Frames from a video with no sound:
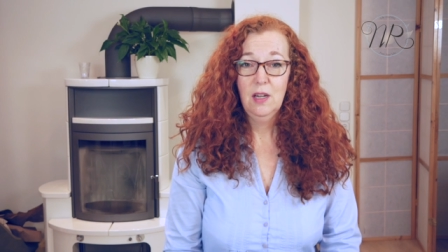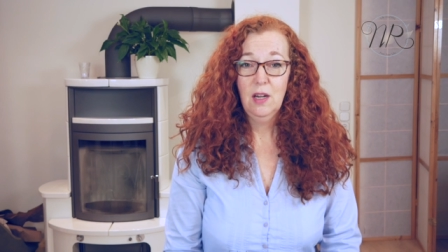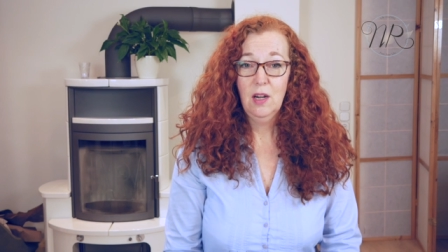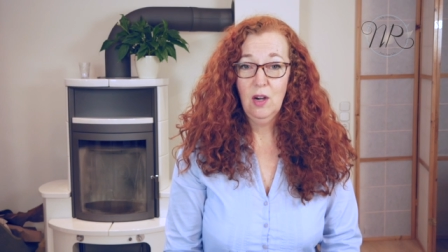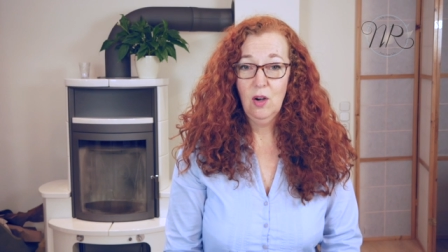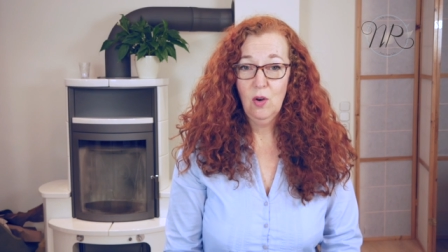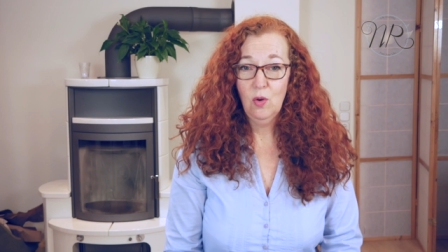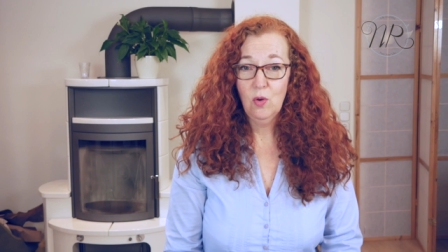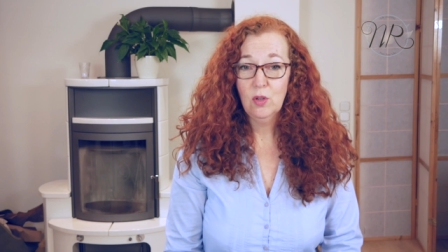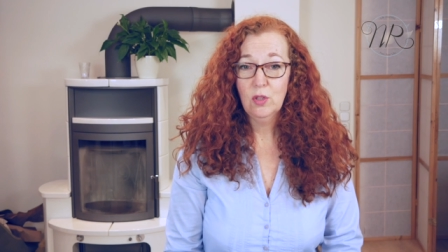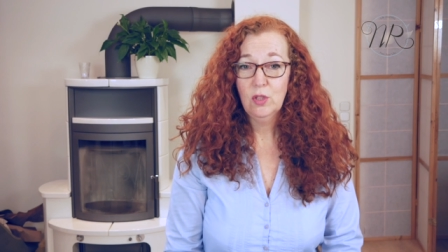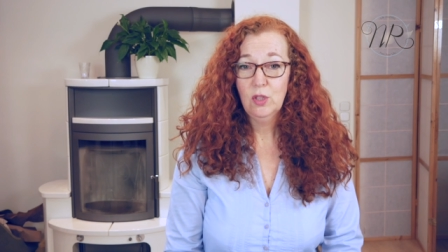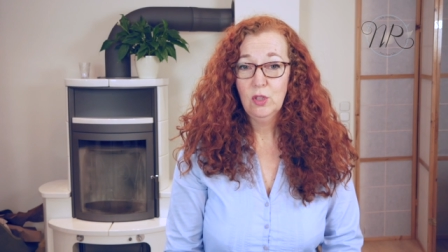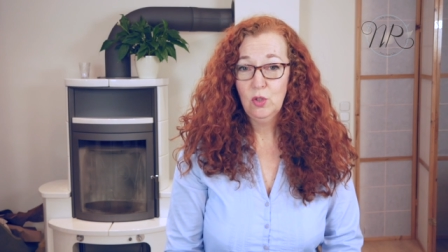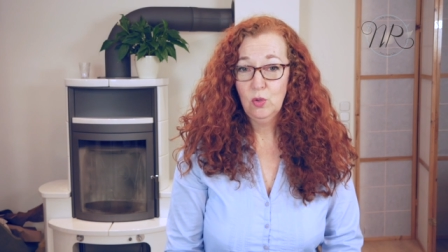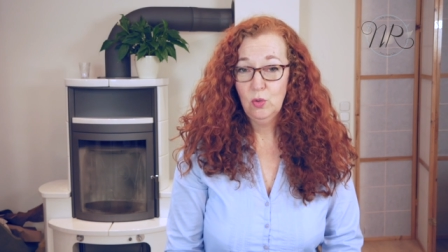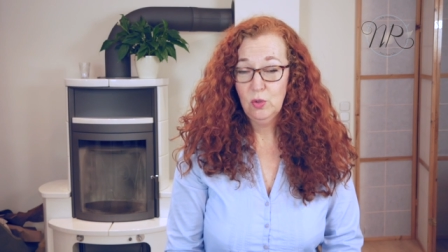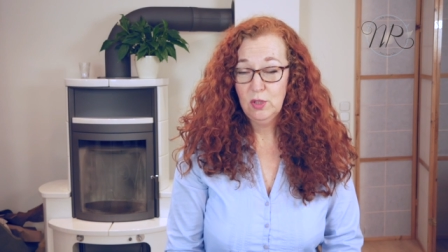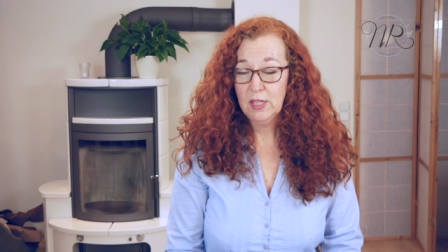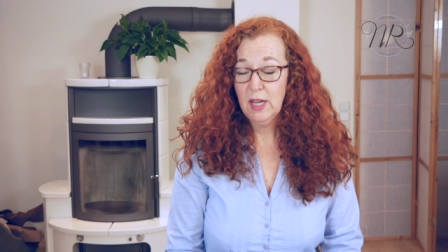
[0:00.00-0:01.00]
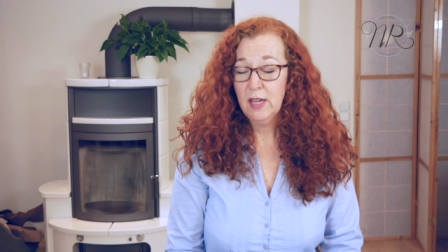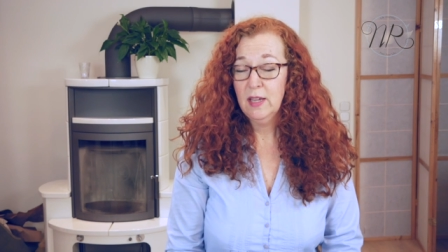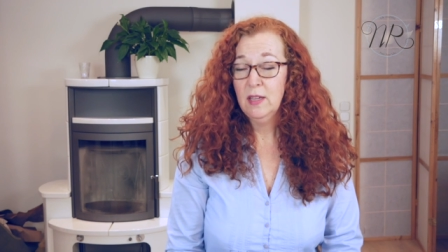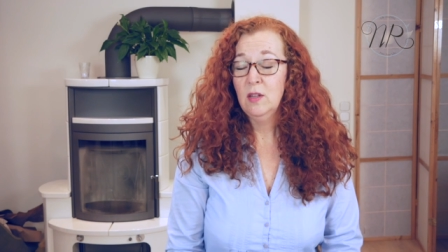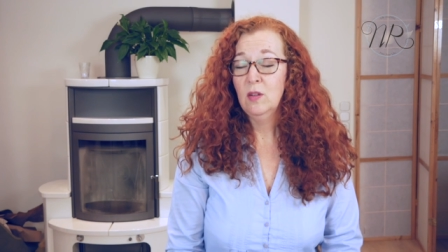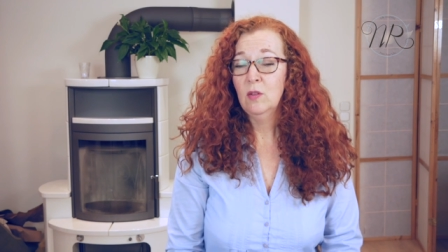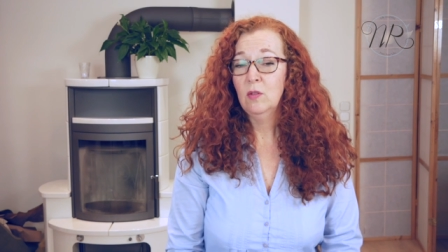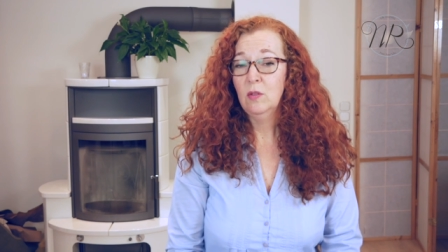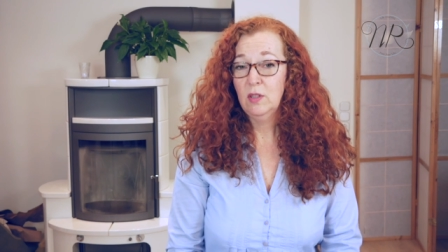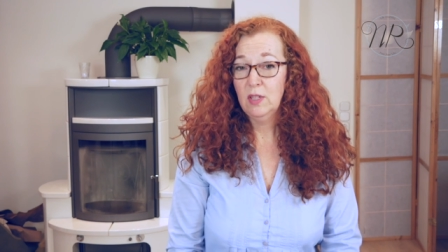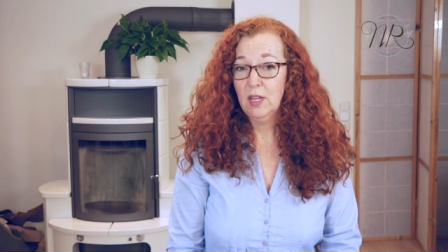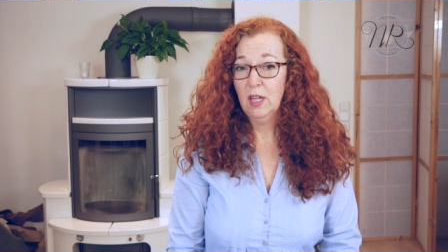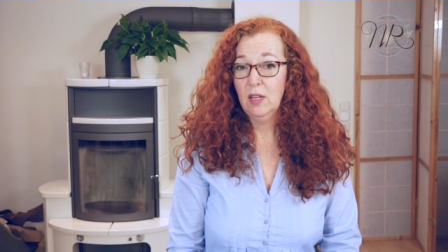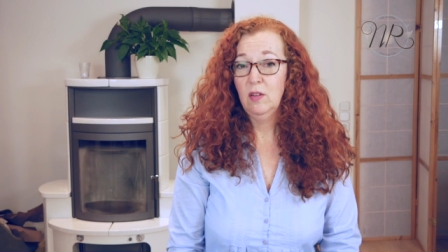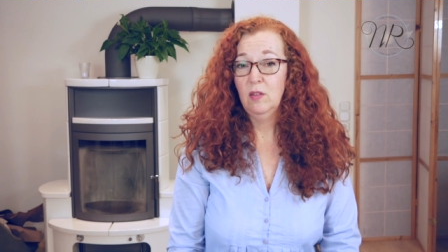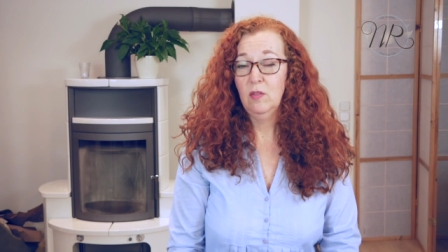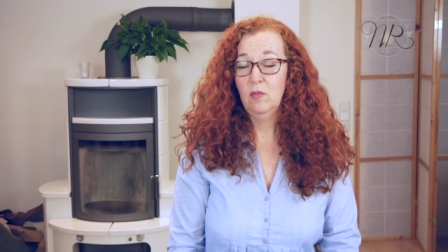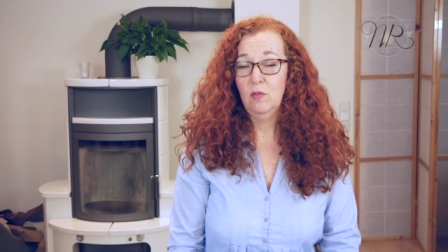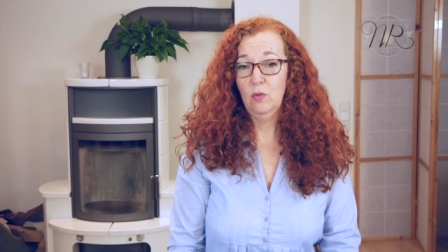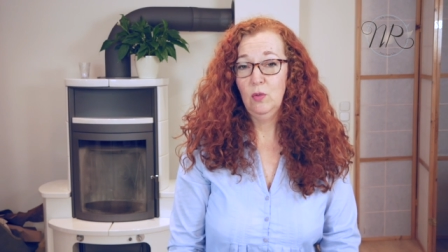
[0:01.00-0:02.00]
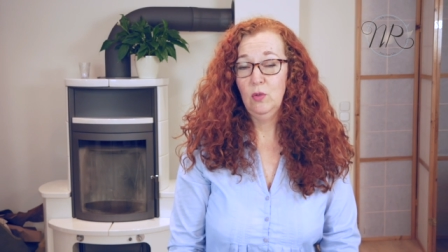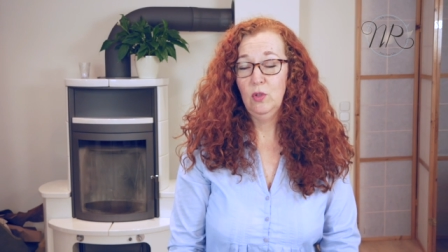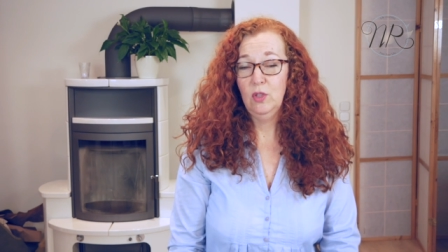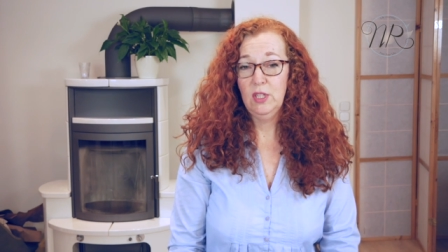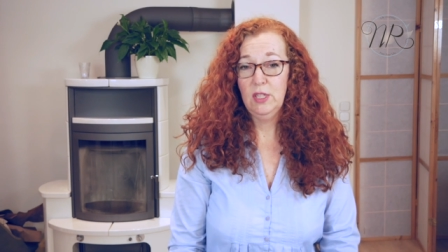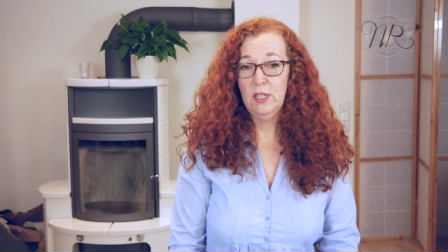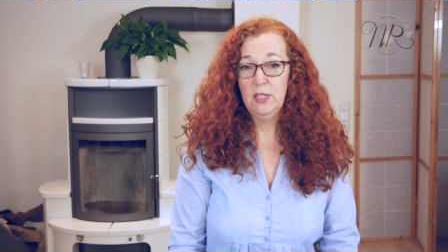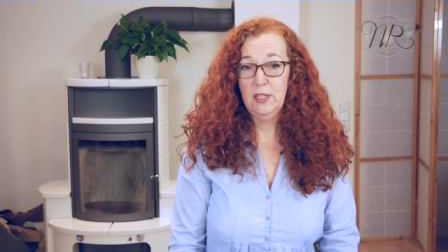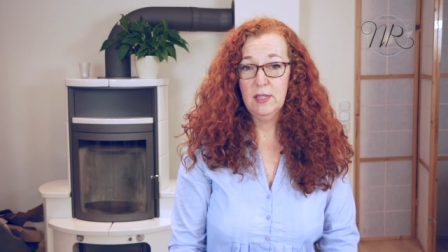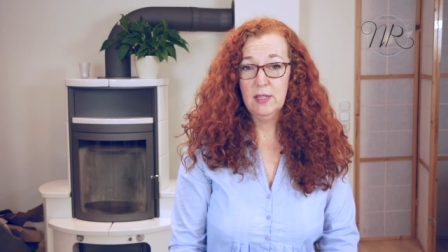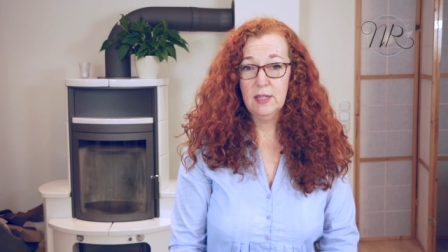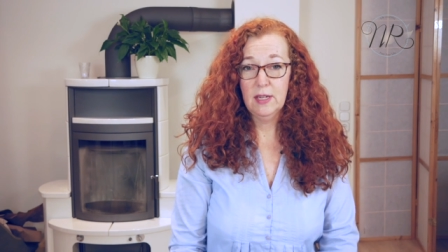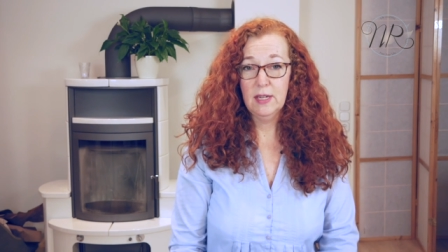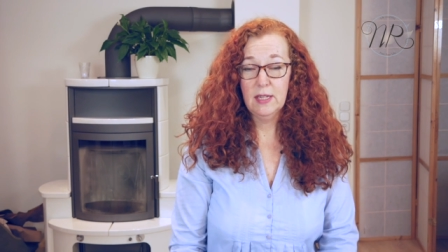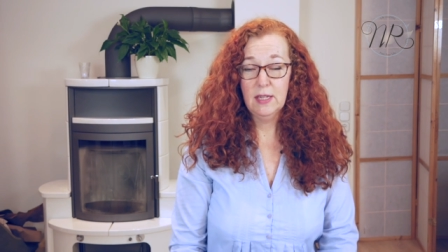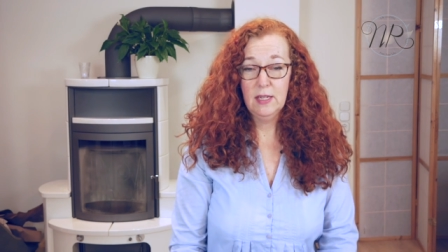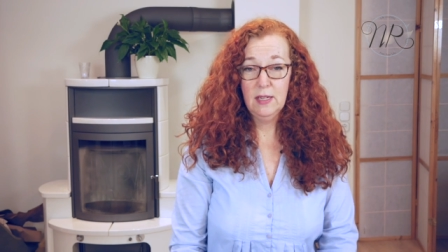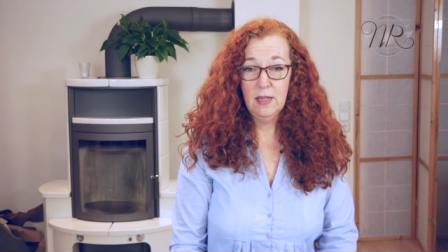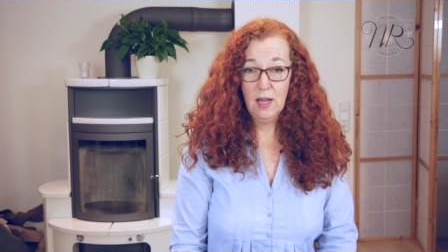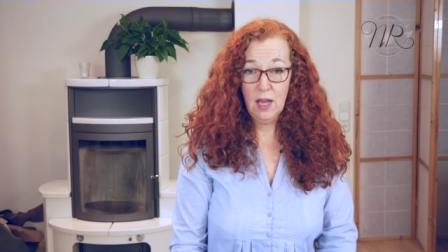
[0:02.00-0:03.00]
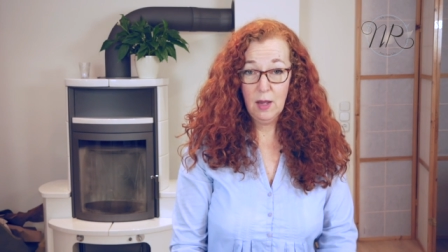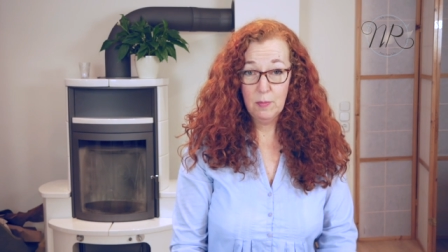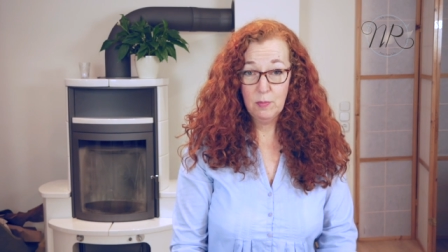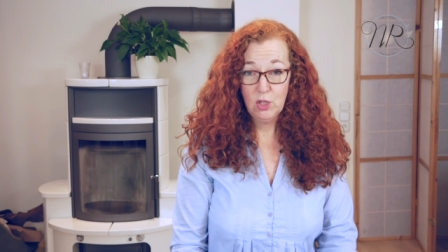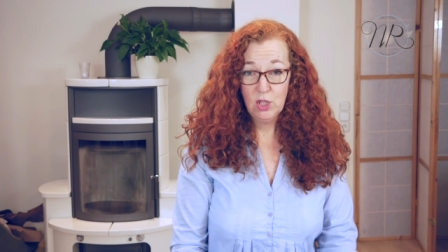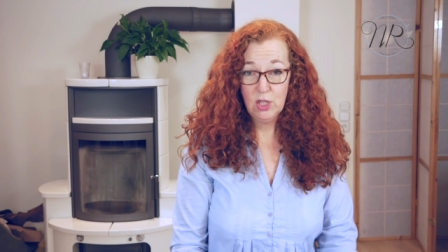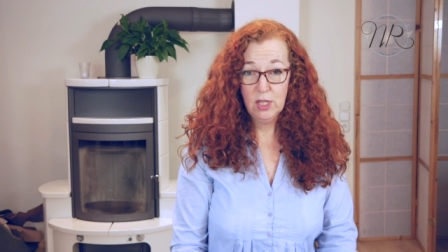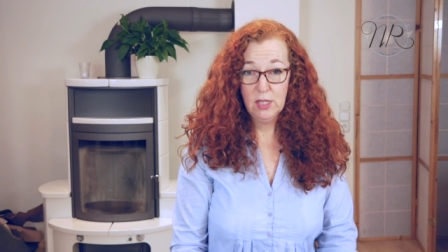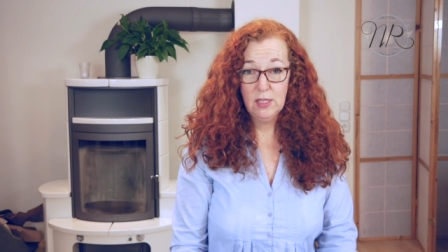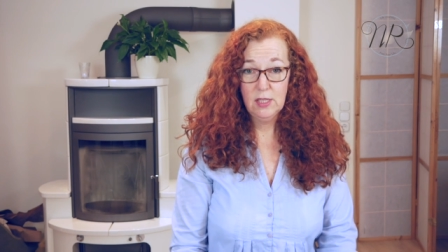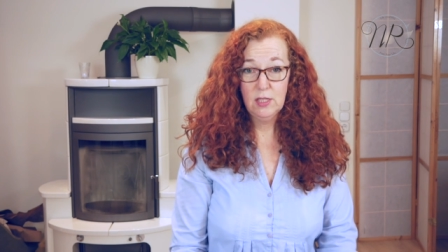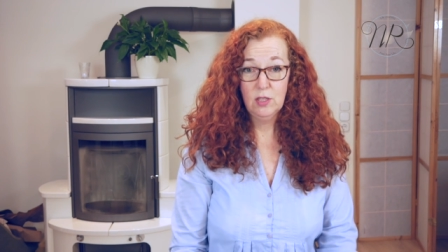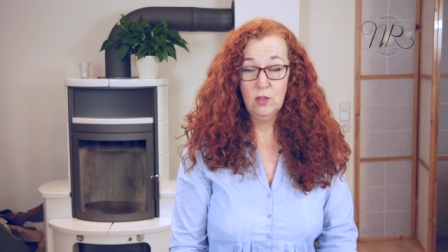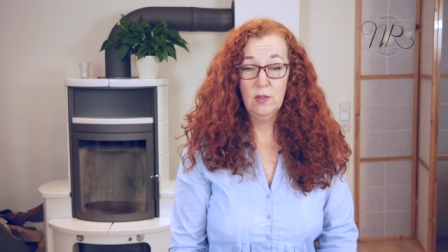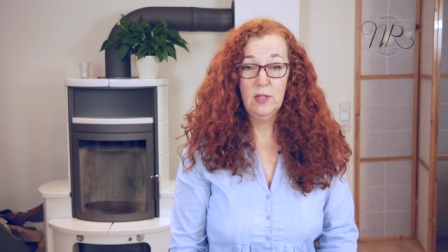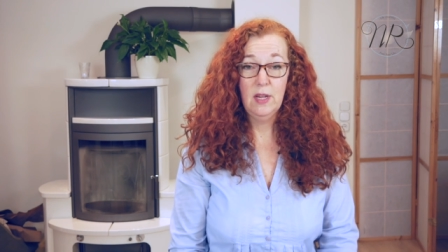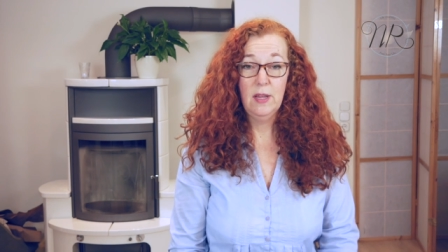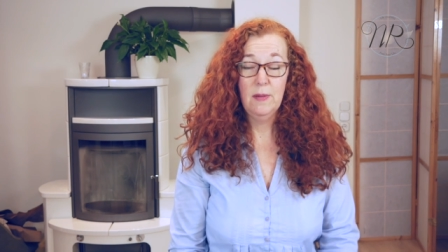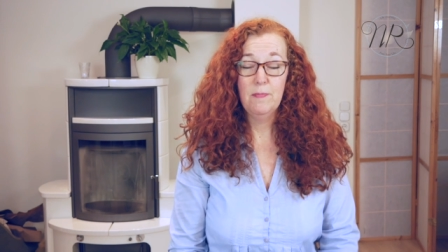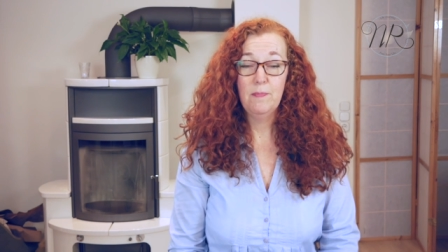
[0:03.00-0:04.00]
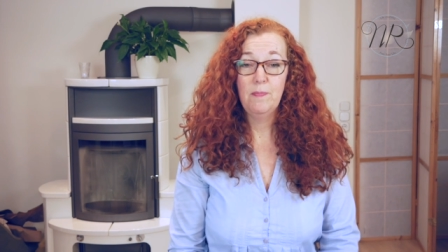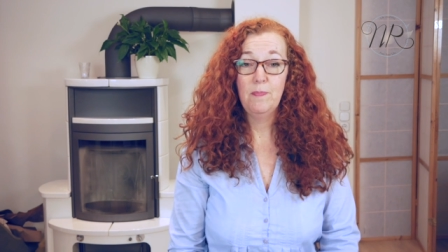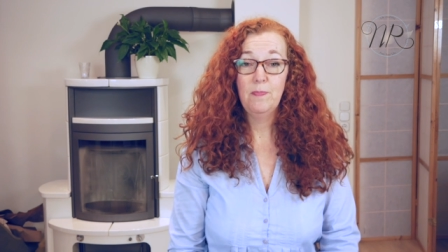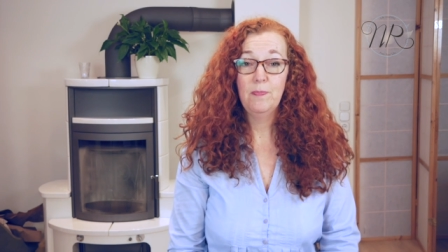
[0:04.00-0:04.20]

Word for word: auch so sein und dann würde ich dir raten, Abstand zu nehmen.